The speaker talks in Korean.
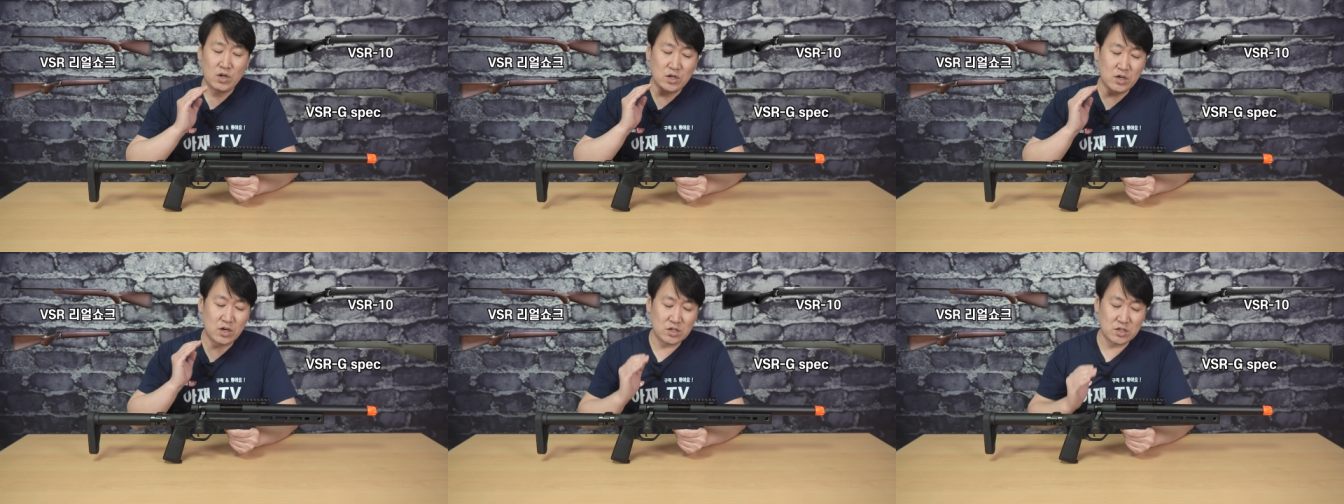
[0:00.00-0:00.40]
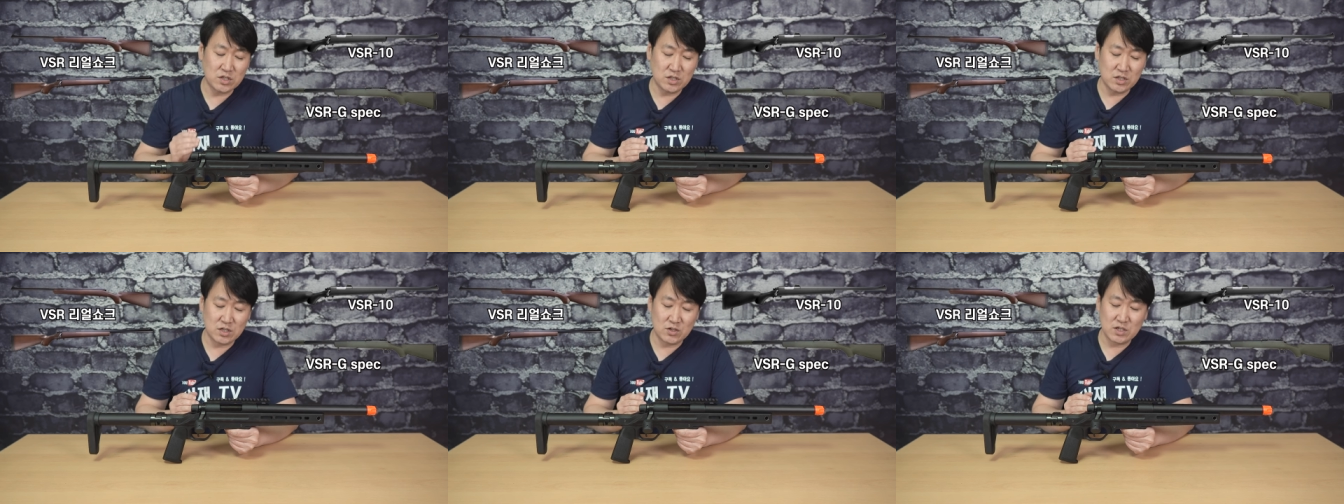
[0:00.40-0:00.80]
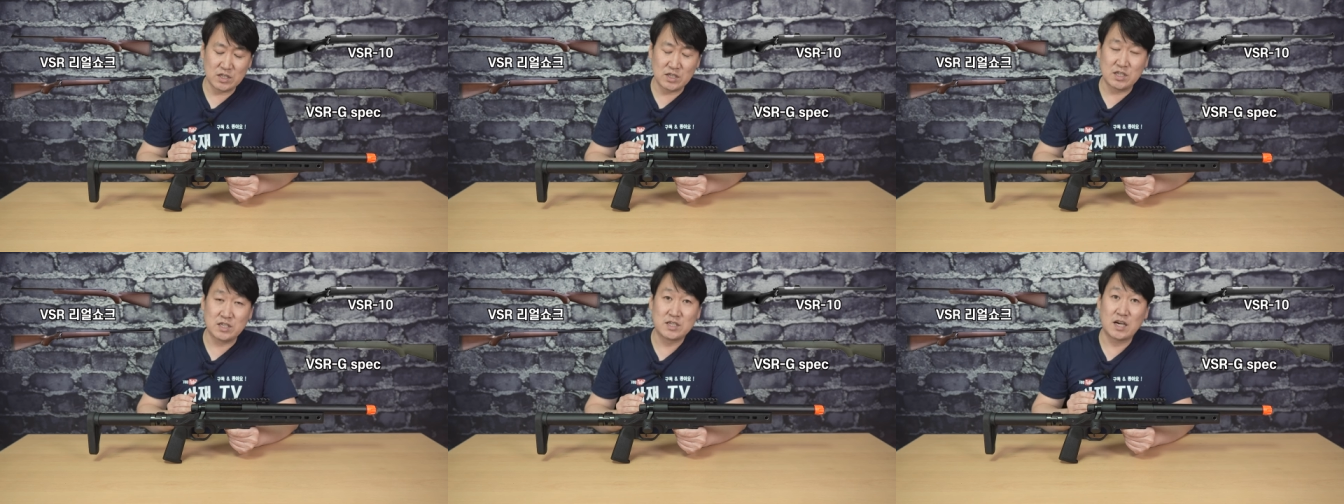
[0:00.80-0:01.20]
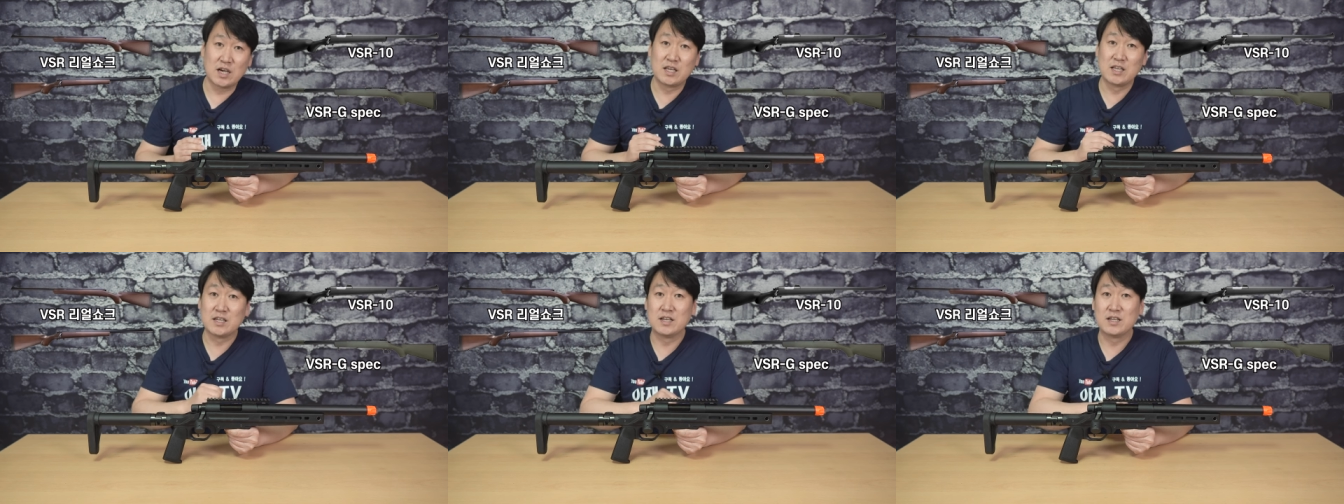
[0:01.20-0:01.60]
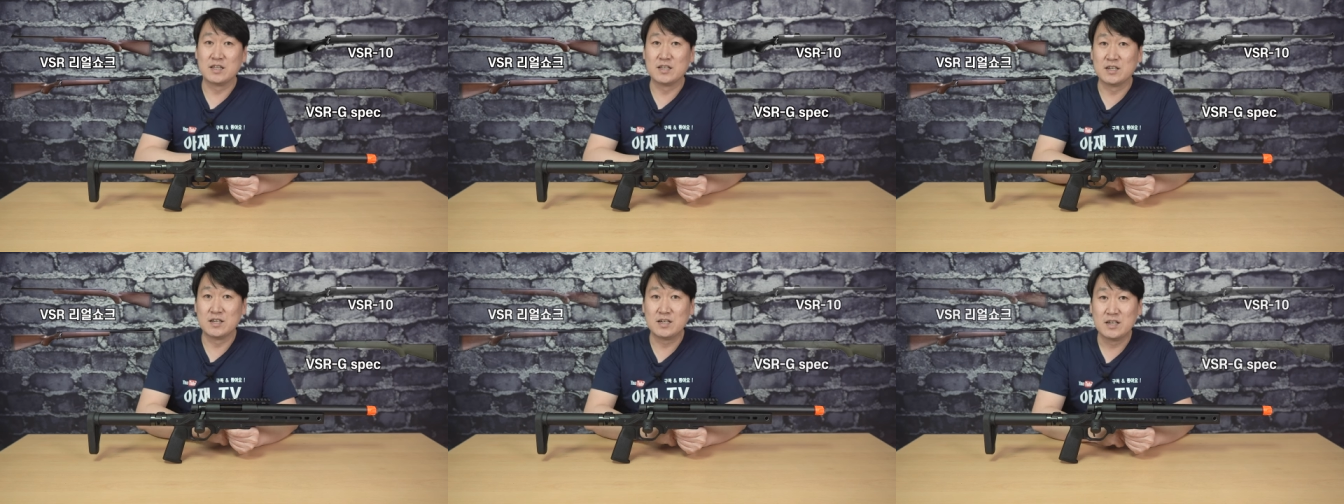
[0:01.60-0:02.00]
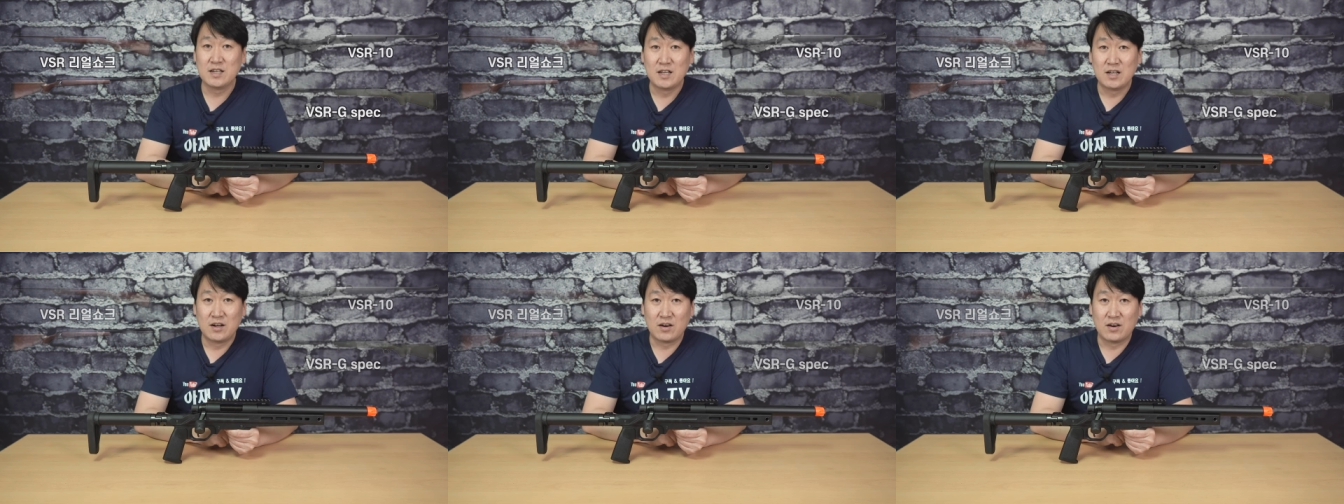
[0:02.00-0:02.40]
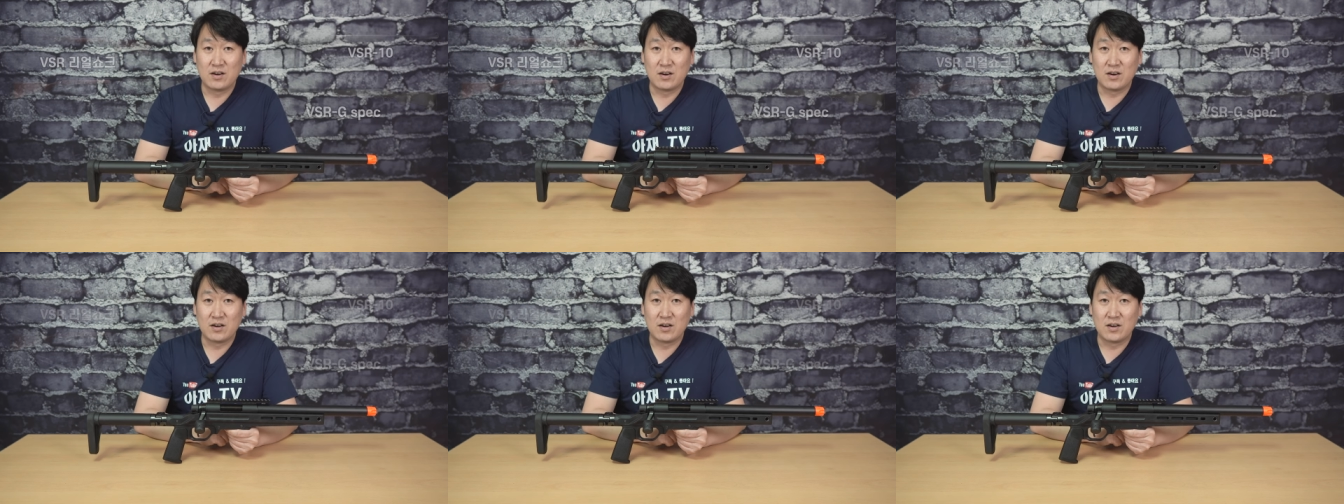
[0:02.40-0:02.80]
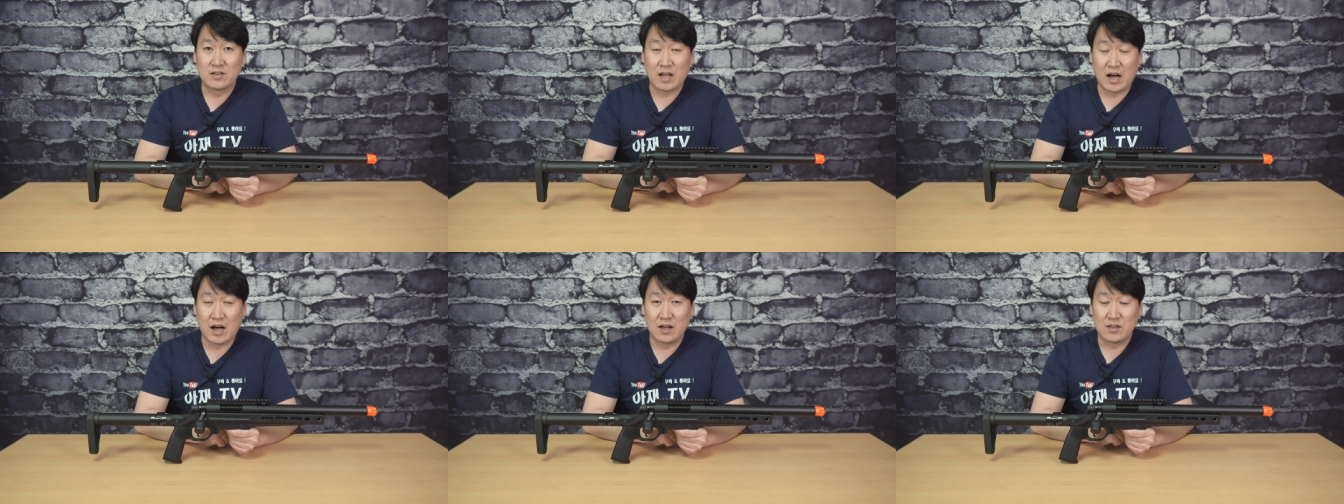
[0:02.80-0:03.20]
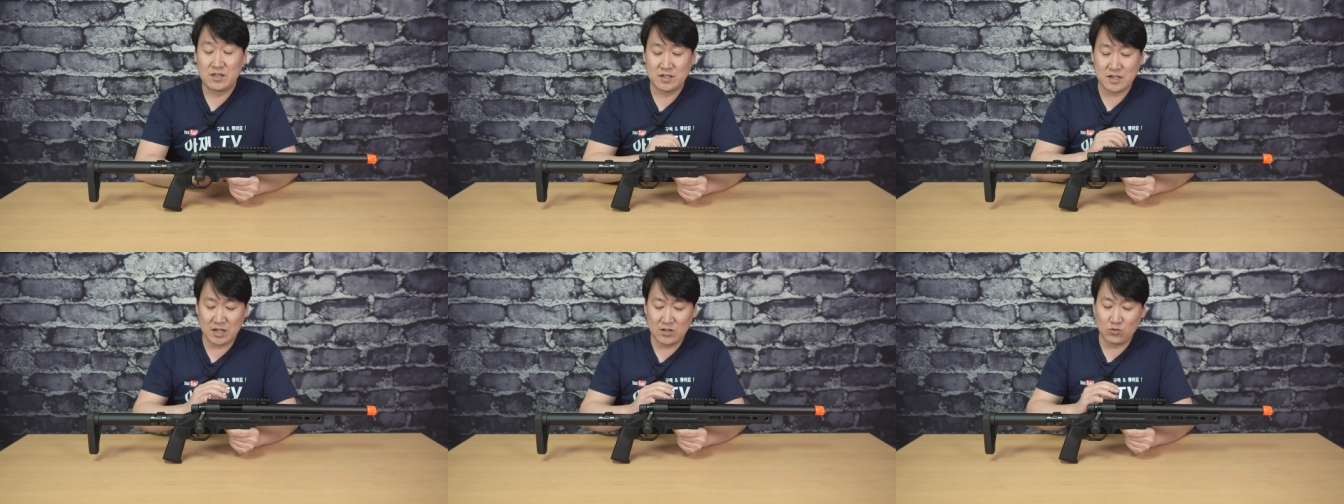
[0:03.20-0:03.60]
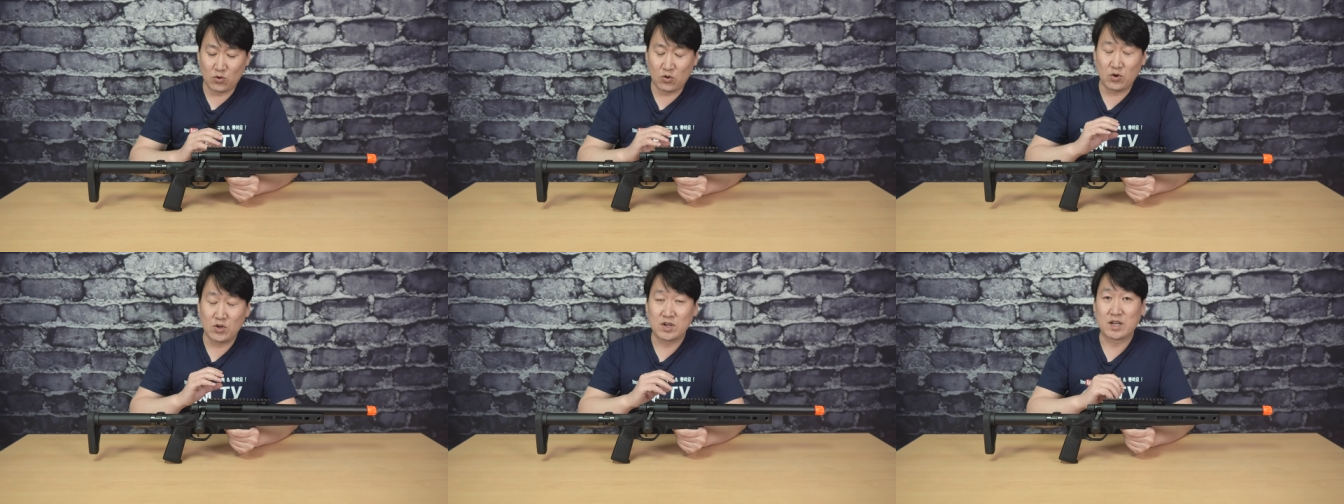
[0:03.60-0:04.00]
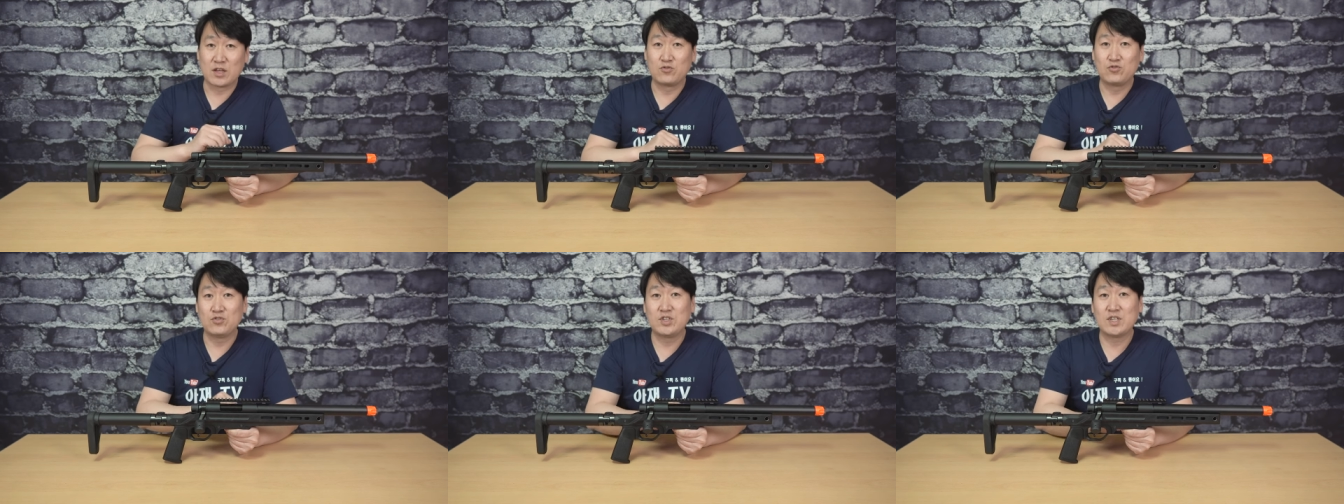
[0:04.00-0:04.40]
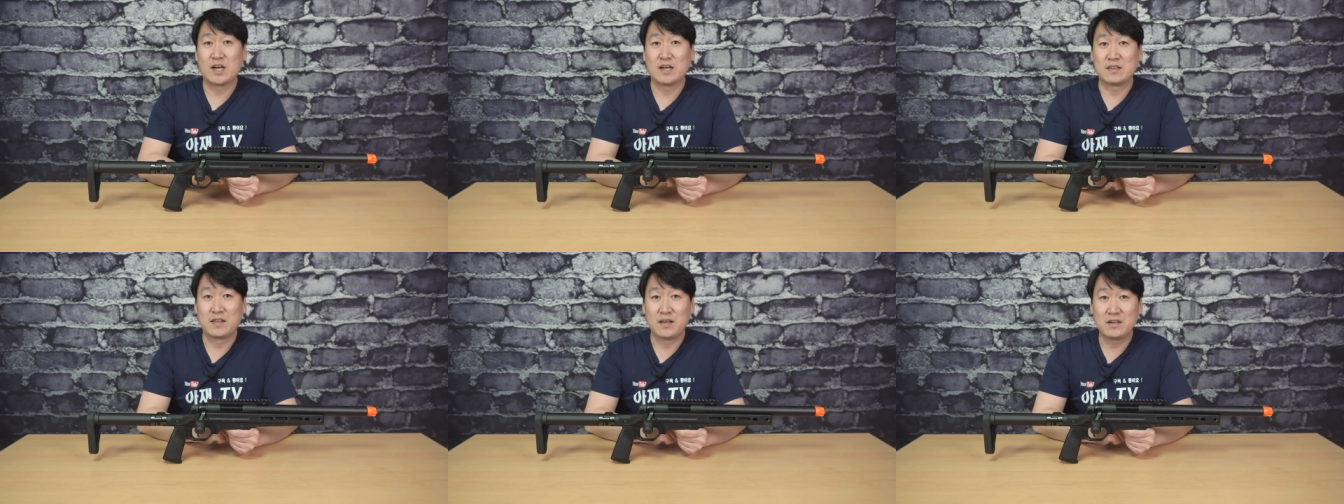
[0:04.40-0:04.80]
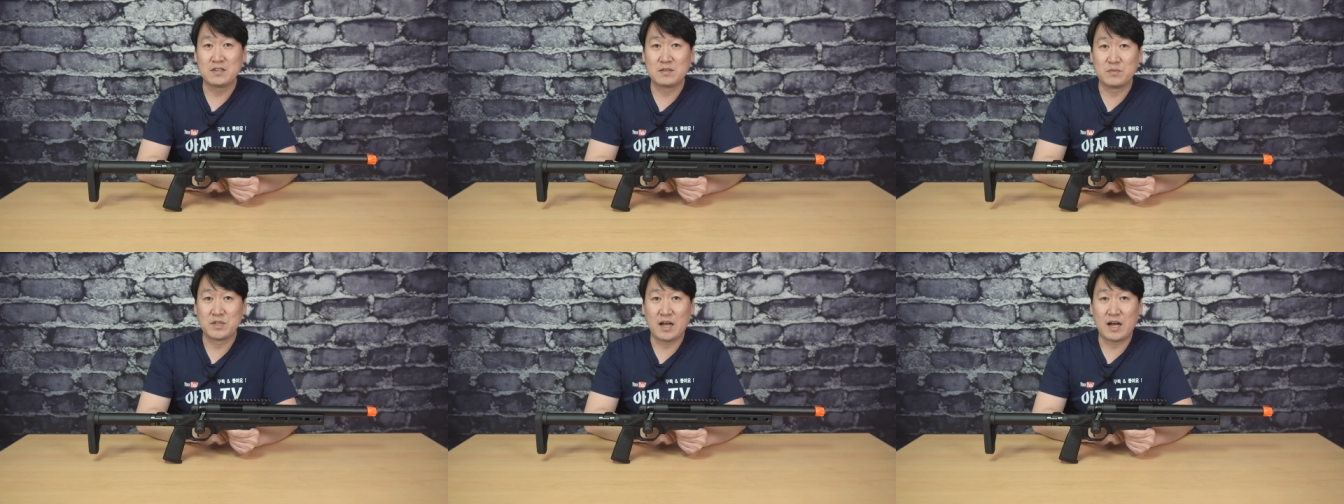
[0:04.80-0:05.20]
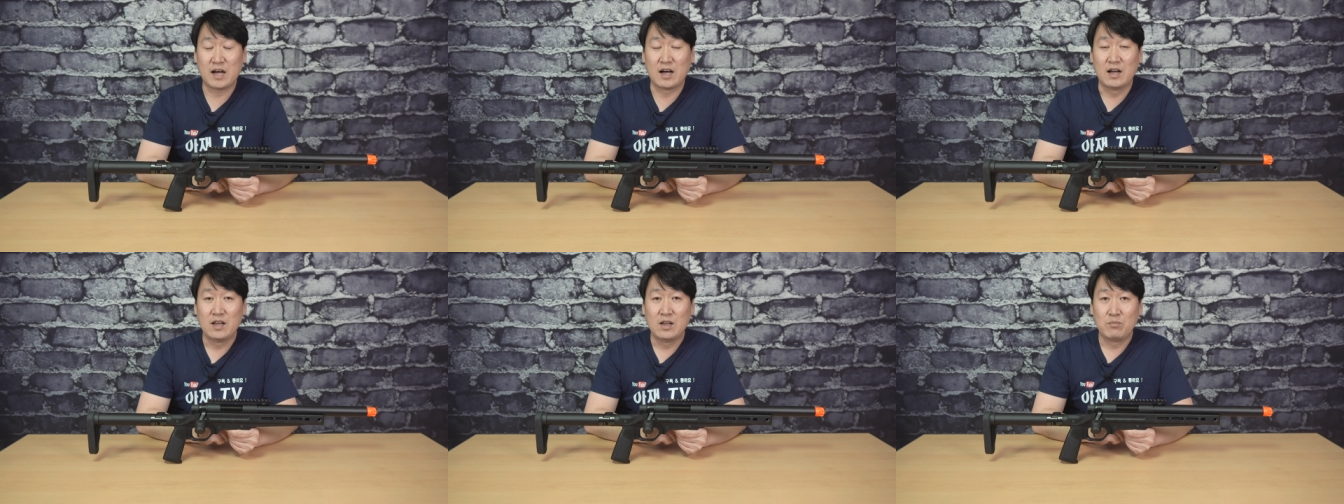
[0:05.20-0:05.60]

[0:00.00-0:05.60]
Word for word: 혁신적인 디자인을 어, 나, 디자인으로 이렇게 출시가 되었습니다.